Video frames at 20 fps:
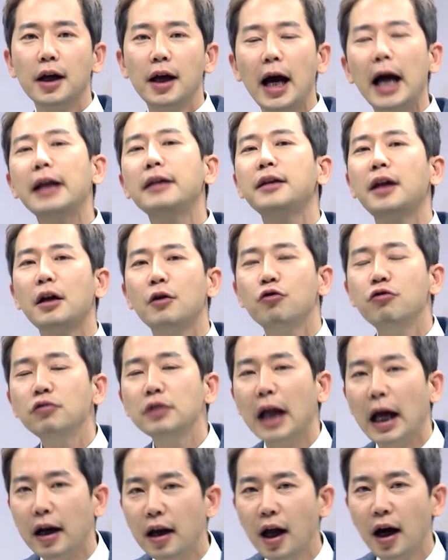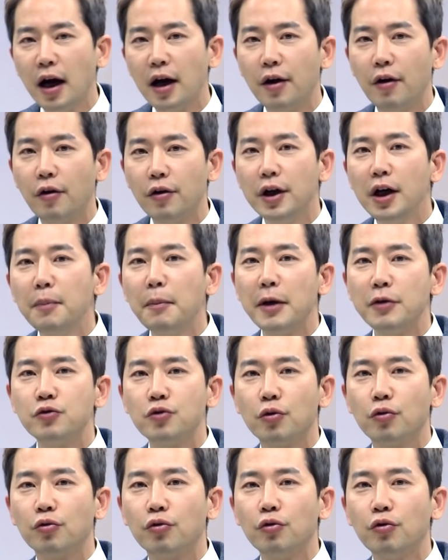한 달이 훅 날아가요.
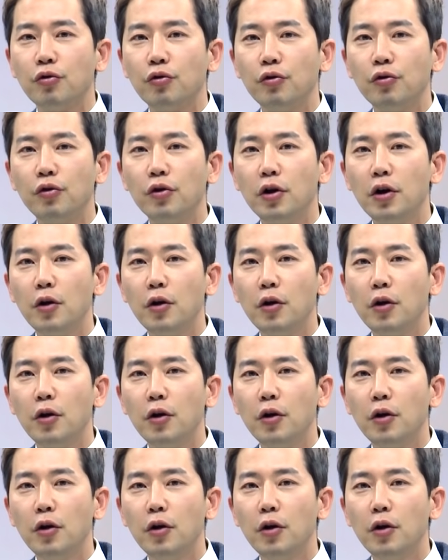일반적으로.